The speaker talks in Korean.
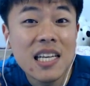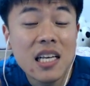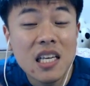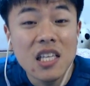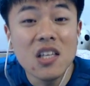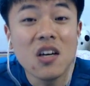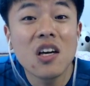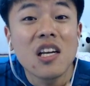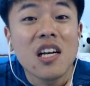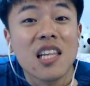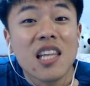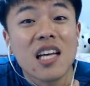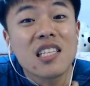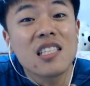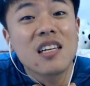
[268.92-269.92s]
여기를
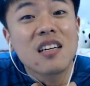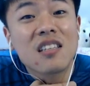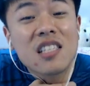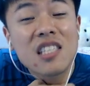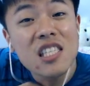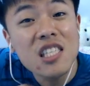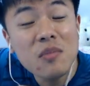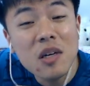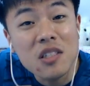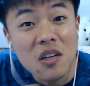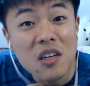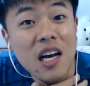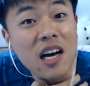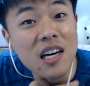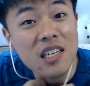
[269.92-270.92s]
갖다가 찢으면서
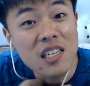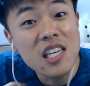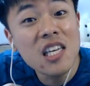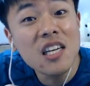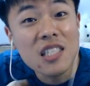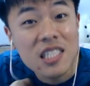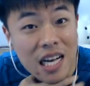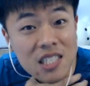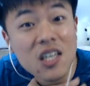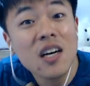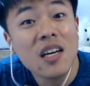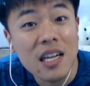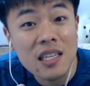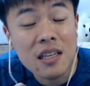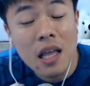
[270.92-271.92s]
여기가 긁히는 상처가
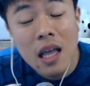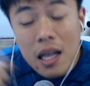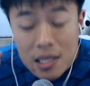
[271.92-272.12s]
나든,